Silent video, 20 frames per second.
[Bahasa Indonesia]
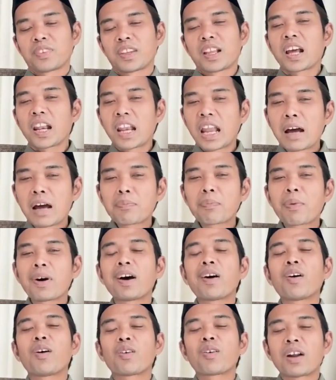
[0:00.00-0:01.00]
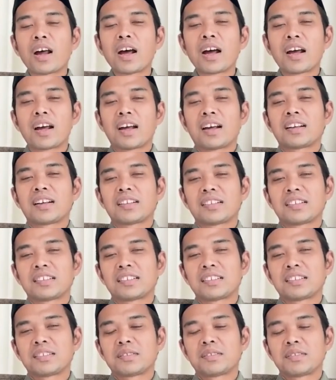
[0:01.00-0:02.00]
Kenapa orang
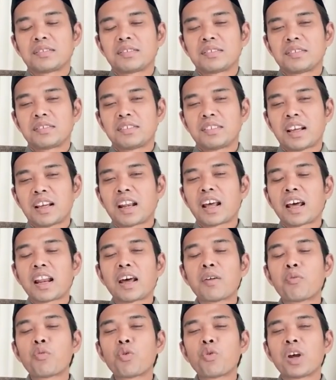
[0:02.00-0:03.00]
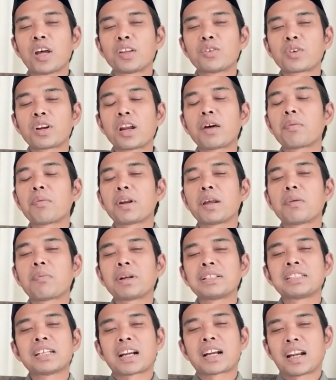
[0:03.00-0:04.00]
anak-anak muda itu kenapa dia
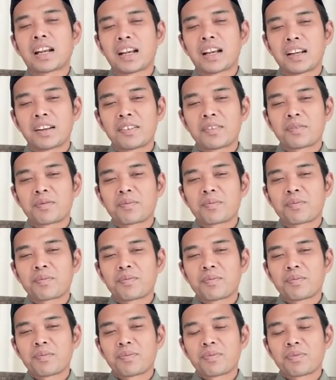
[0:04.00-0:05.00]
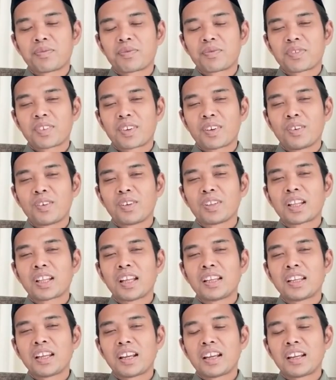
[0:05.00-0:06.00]
pacaran? Kalau
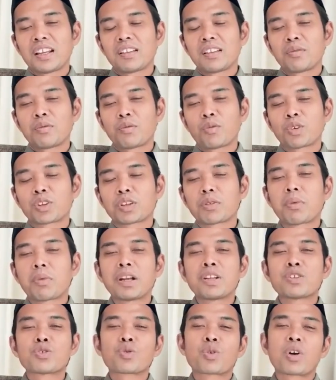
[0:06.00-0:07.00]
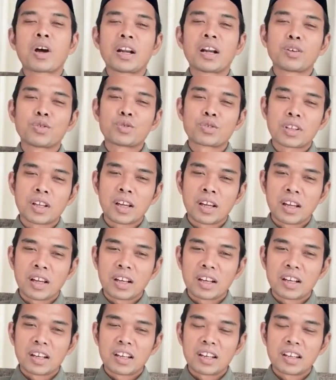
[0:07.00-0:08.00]
ditanya mau teman curhat Ustaz,
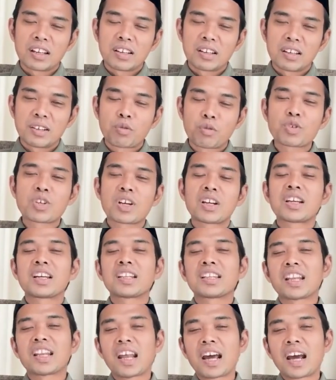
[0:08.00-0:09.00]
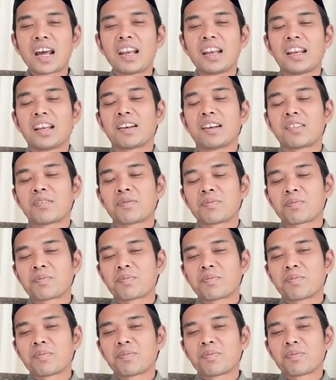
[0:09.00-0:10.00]
mau cari ketenangan.
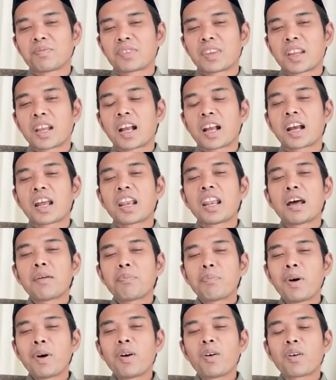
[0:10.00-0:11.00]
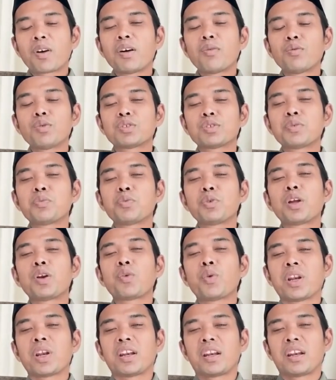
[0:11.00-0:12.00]
Kenapa orang mesti punya
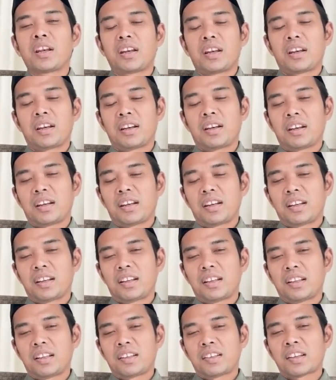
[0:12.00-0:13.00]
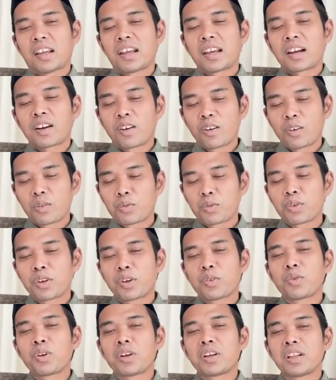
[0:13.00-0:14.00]
duit? Saya kalau punya
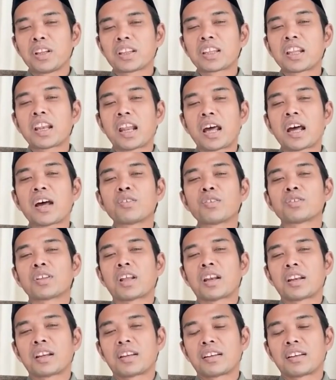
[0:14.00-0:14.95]
duit ini tenang Ustaz.